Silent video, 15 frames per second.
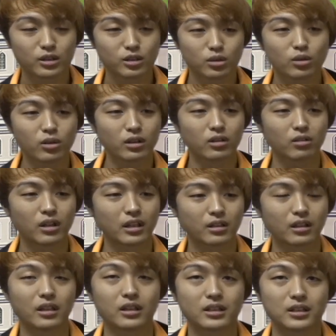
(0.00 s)
すごい良
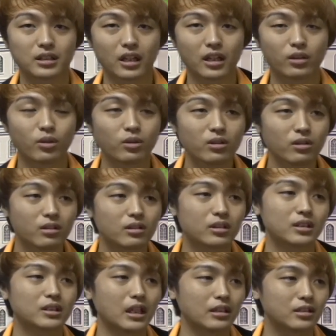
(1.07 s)
かったですね。
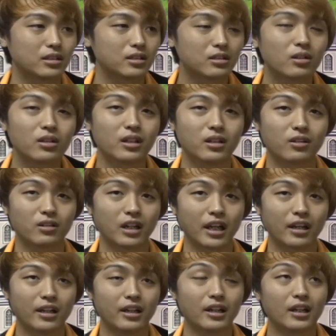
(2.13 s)
ノノックさんすごいよ
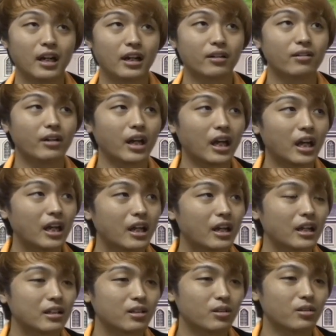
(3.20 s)
ね。あの、映
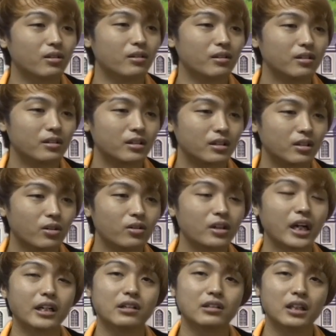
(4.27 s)
画と、今
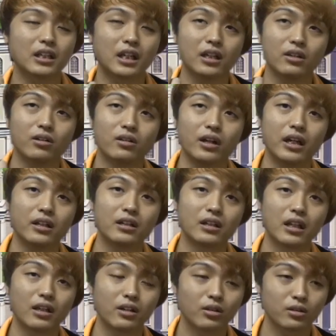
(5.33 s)
回のにきの
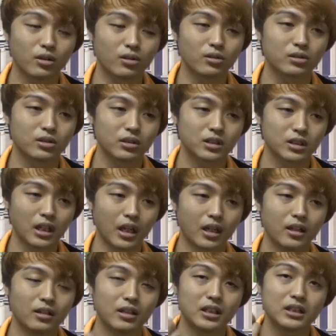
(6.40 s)
エンディングと、そして、
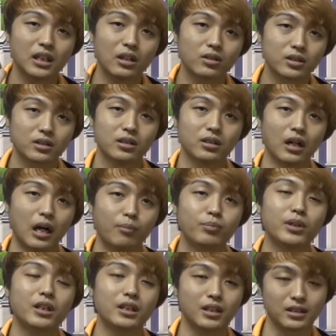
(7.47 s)

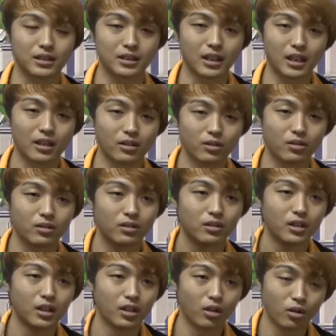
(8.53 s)
リゼロスアプリですね、の
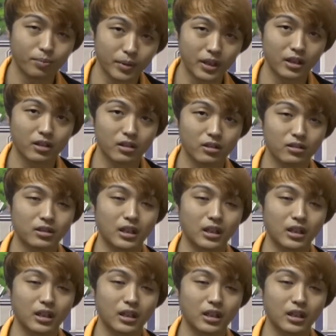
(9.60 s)
オープニング